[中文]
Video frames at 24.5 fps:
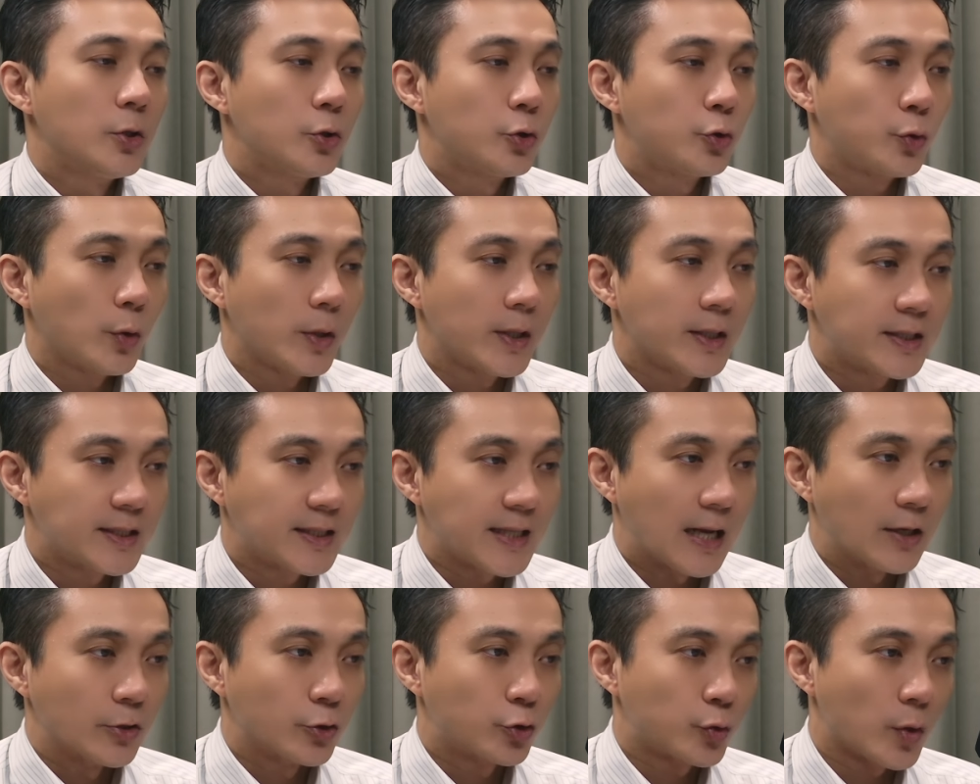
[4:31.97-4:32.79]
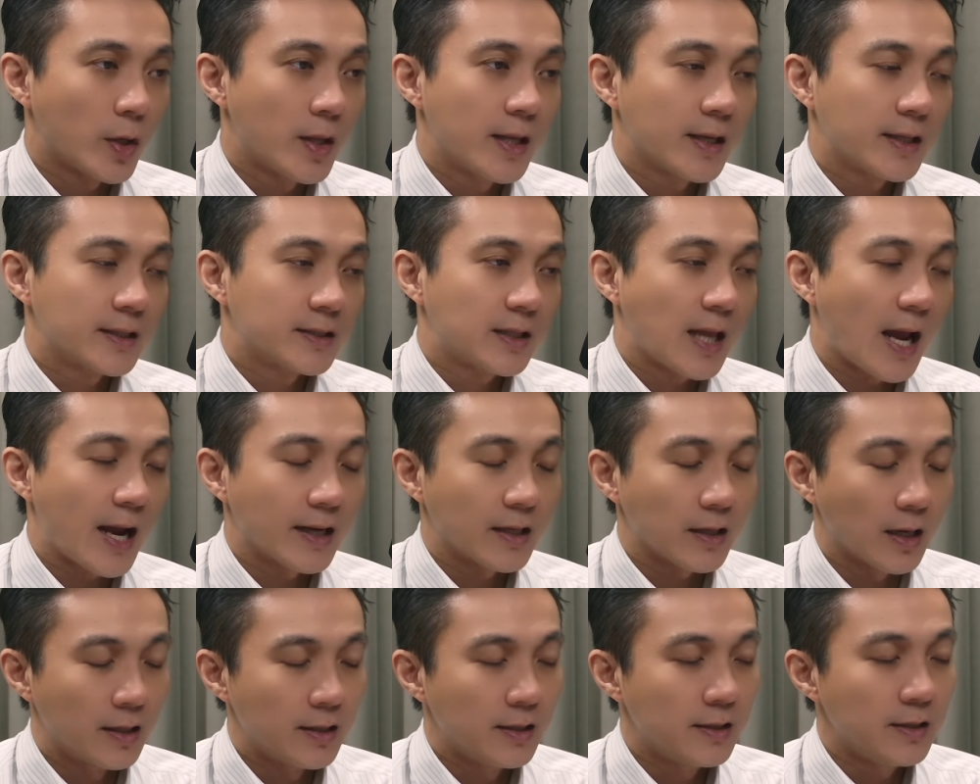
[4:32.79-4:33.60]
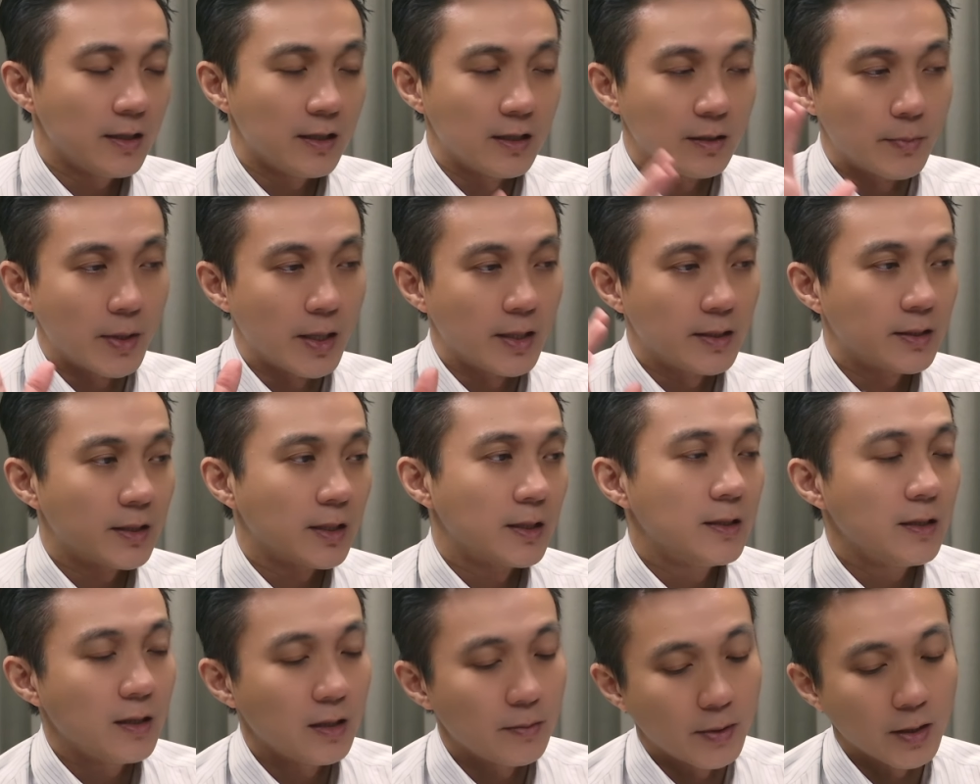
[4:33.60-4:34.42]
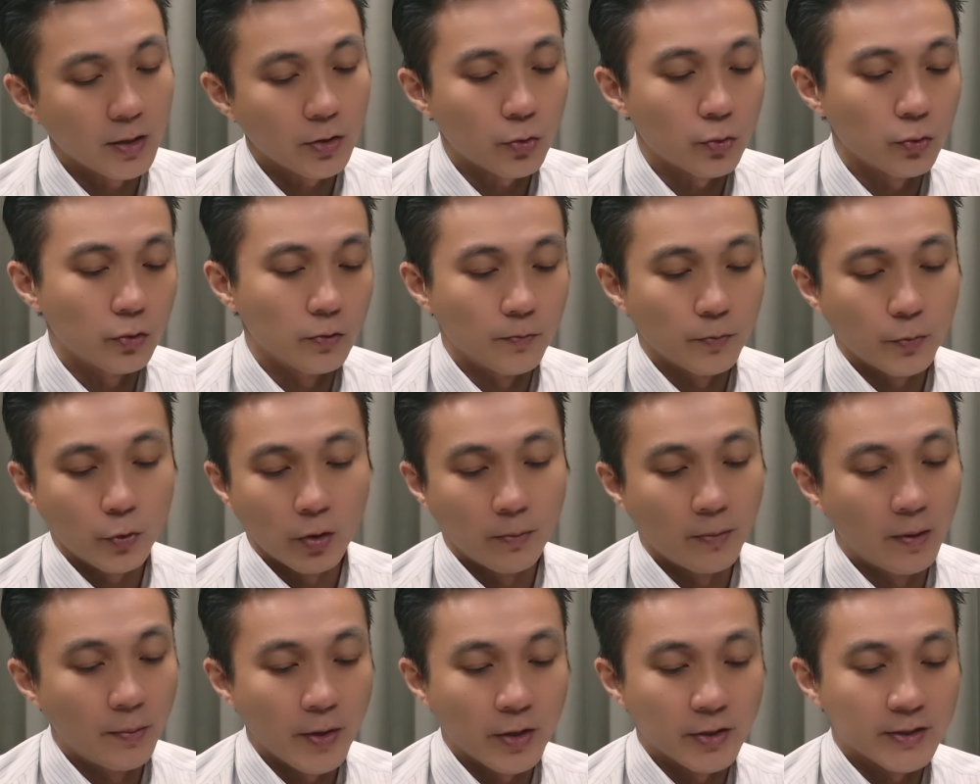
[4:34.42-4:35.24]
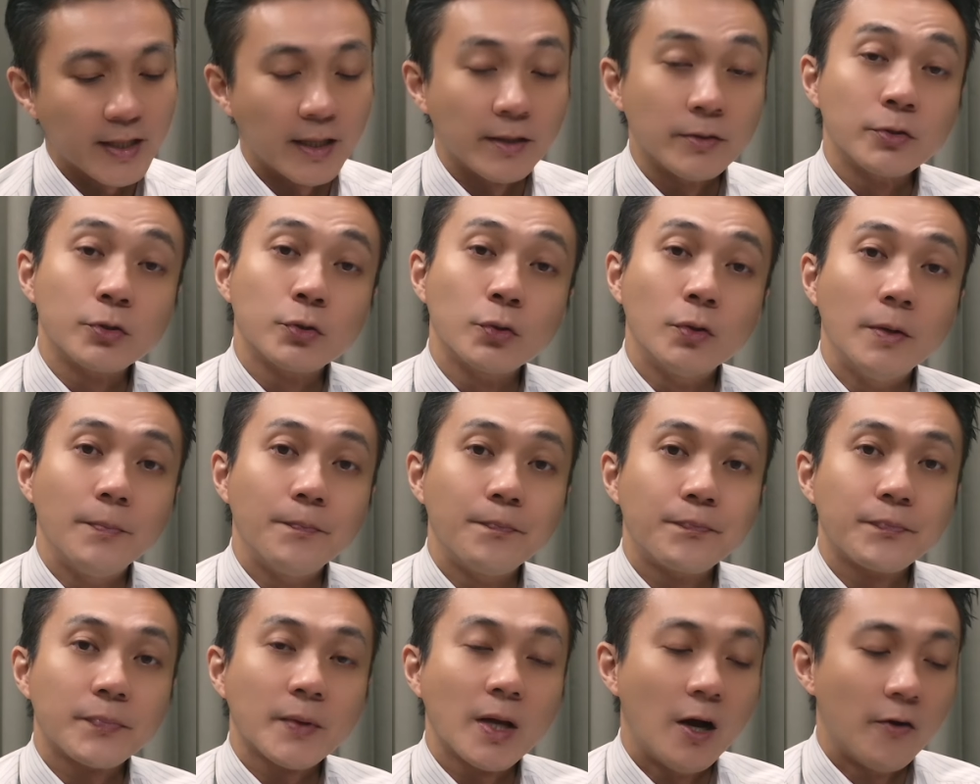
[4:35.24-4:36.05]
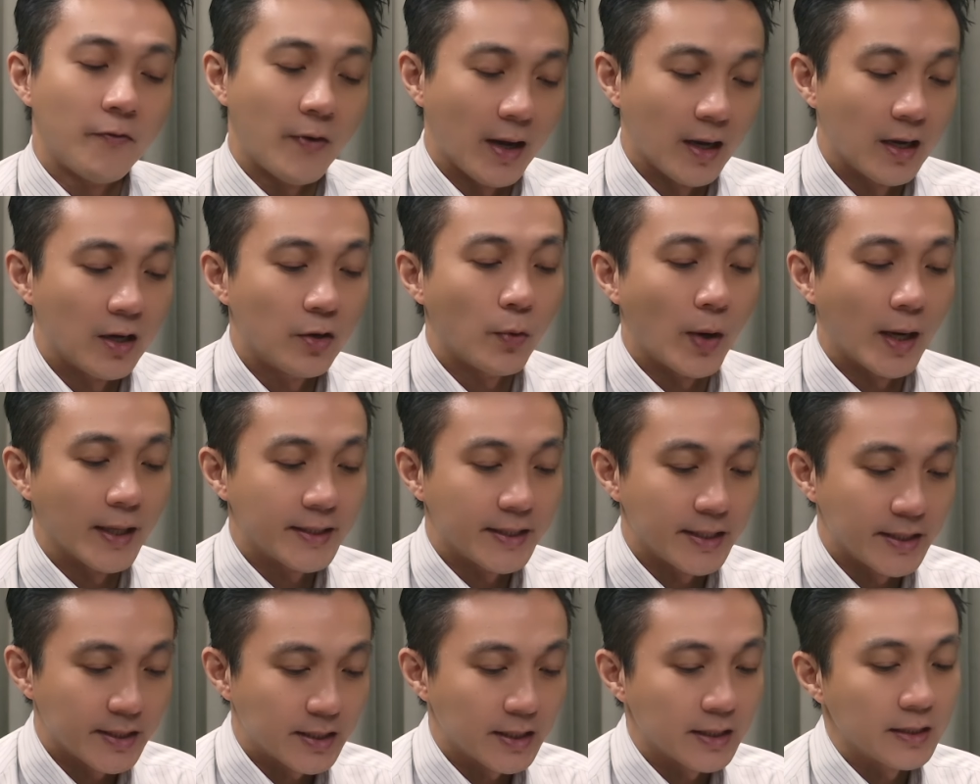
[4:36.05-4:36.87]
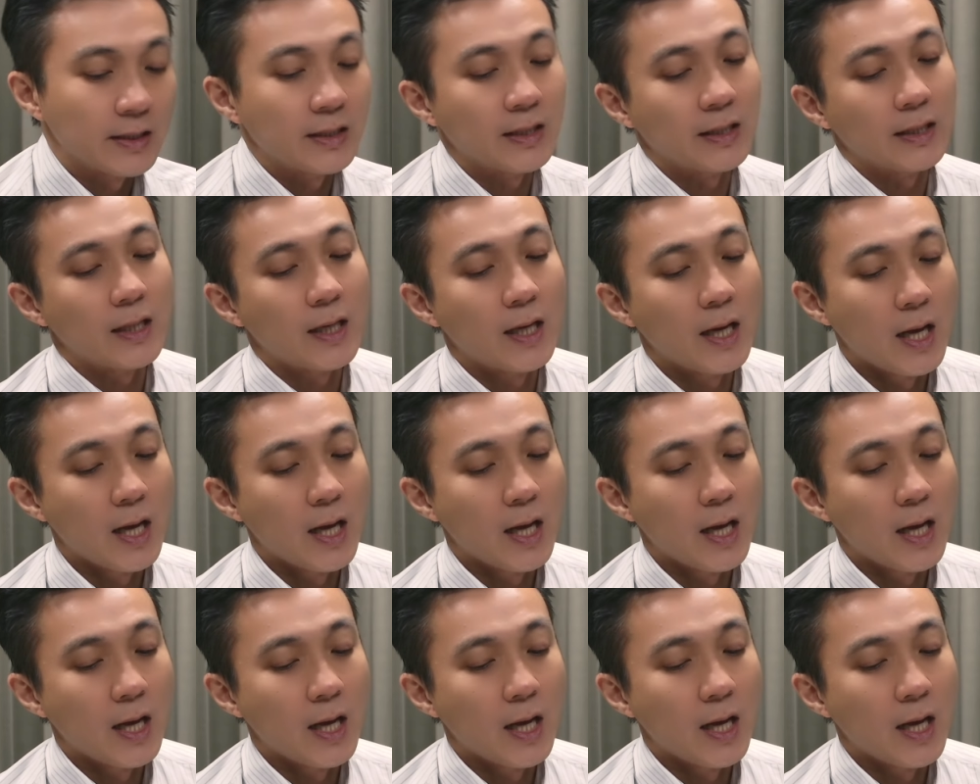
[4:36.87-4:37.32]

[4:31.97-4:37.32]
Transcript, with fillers: 追涨追那个太很热门的热门股，我们没有这样做啊，反而我还提醒你，